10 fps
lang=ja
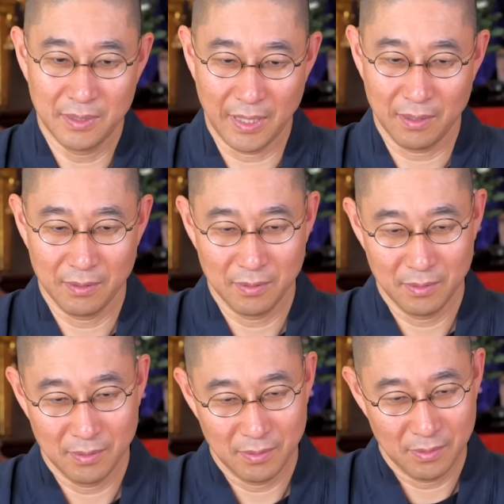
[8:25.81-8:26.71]
で、
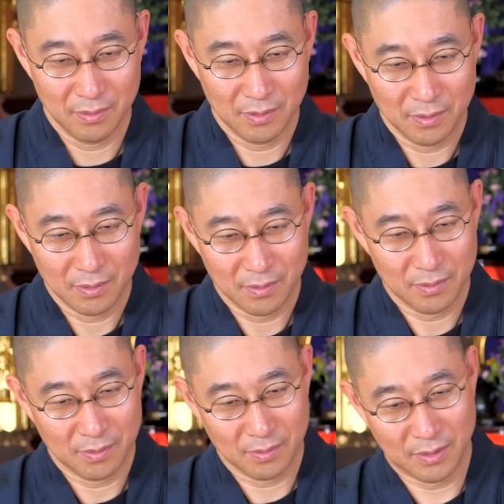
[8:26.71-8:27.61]

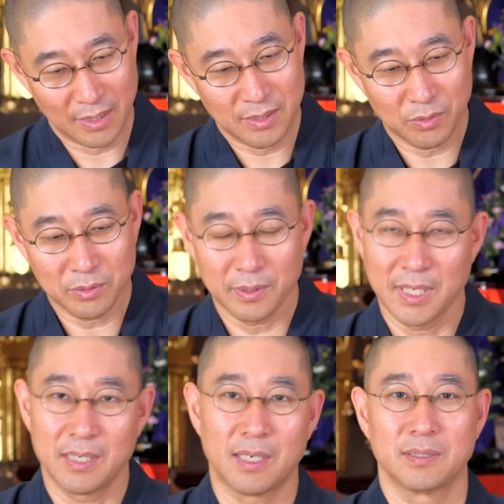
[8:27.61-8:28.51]
大事なことは
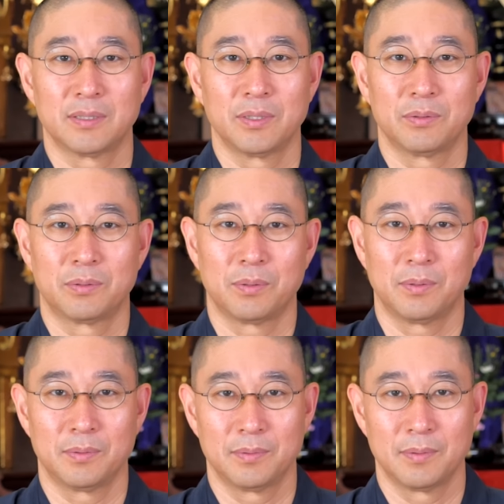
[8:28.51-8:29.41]
何かっていう
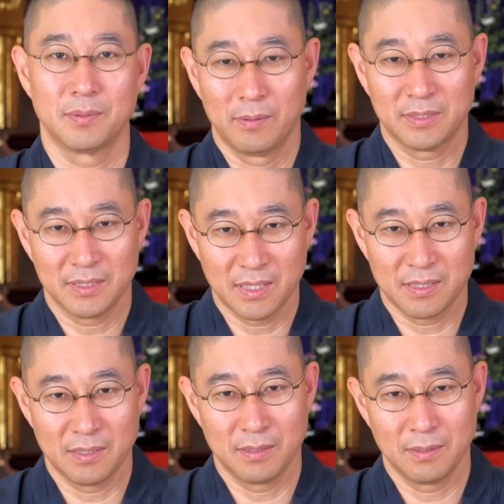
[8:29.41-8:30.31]
と、私た
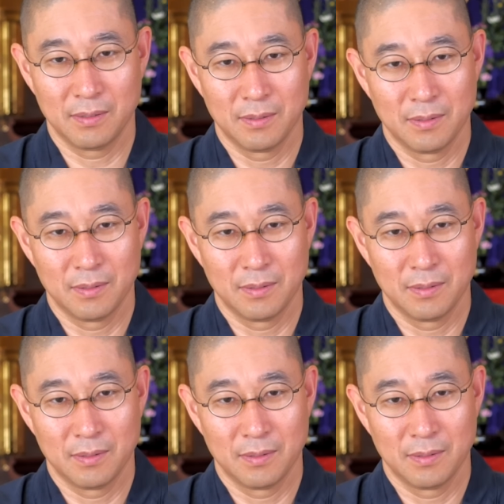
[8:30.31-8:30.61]
ち、